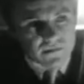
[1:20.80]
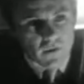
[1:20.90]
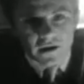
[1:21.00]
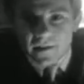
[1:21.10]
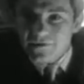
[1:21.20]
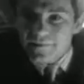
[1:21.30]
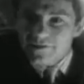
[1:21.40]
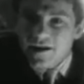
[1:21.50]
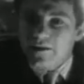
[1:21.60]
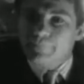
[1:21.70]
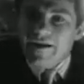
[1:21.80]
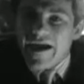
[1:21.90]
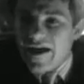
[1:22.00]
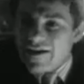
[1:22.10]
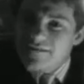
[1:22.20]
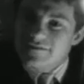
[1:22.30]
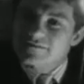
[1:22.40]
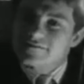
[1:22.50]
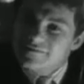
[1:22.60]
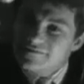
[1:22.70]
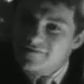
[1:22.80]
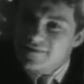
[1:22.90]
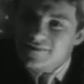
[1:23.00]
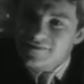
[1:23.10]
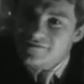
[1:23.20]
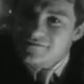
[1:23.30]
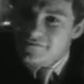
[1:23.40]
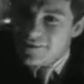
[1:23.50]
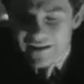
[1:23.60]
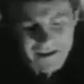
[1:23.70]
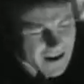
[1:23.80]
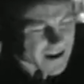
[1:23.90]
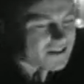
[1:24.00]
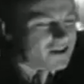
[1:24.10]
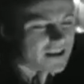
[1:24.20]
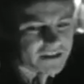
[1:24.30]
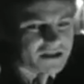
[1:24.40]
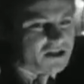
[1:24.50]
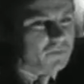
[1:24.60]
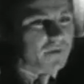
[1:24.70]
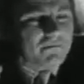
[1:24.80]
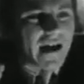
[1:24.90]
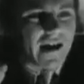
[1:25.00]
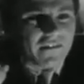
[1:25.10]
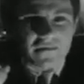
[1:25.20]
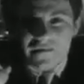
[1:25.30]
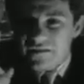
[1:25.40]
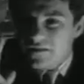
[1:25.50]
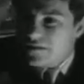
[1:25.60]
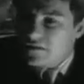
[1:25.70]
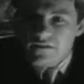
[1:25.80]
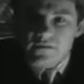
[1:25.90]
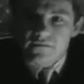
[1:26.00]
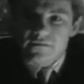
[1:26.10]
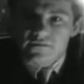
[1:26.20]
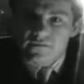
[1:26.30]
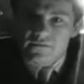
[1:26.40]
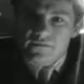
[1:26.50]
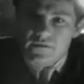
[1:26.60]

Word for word: Sei troppo intelligente, Non venirmi a parlare di intelligenza. E eh, chiudi Io quella so dannata bocca. ti preoccupa, è quella ragazza che ti